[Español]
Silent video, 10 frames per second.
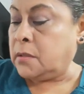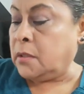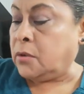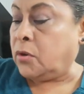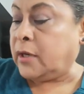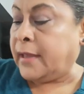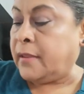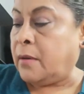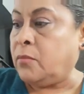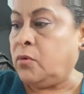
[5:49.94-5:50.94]
si no
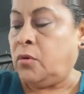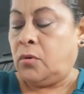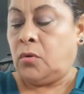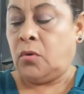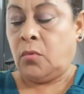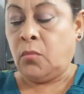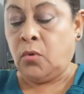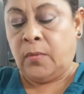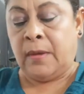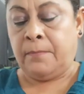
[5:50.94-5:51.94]
queda muy,
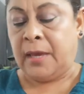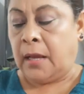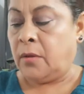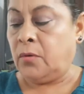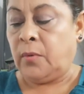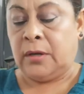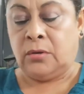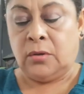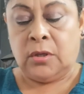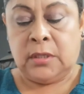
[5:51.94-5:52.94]
muy bien pegado,
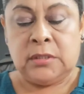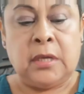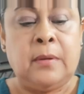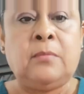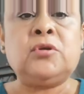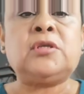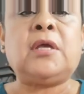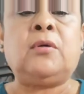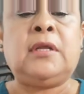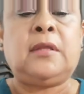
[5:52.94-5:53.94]
bueno, sabemos
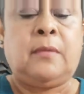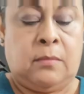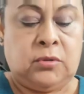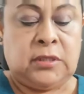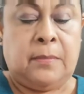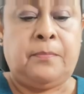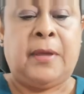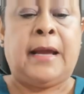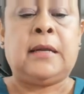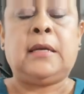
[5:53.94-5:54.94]
que ahorita vamos a
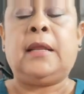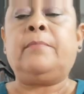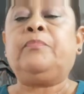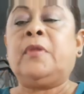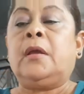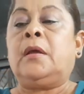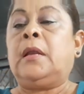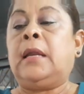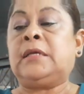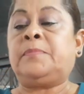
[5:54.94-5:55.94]
pegarle
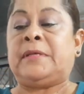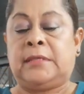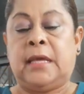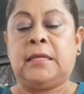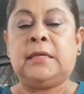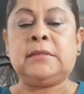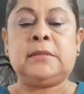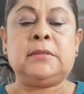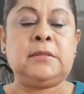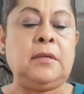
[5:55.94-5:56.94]
las
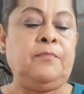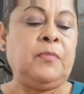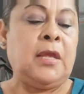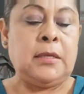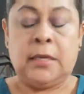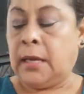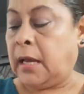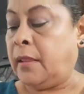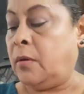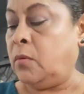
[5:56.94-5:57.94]
pestañas, ¿sí? Y en
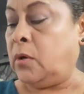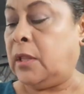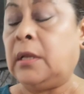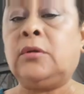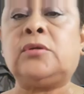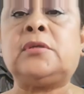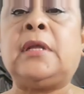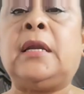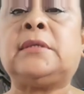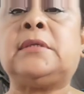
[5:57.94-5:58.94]
cada una de, los,
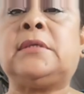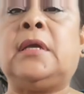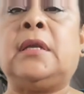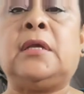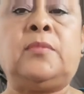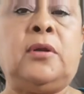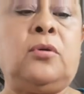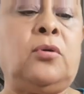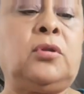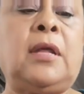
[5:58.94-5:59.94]
de las esquinas,
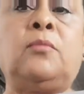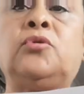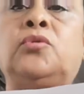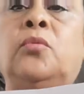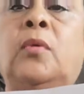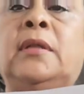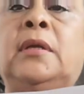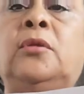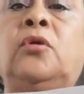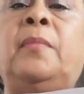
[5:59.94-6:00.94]
bueno, cortamos un
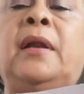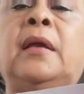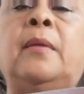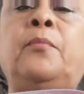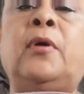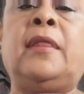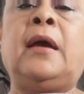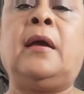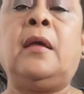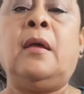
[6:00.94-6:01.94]
cuadrito para que
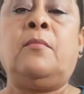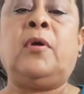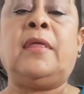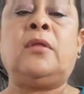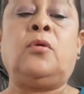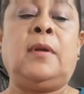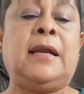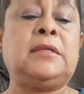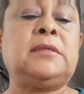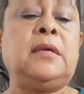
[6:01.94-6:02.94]
pueda, pueda
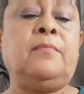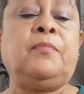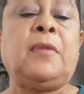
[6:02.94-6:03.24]
doblarse.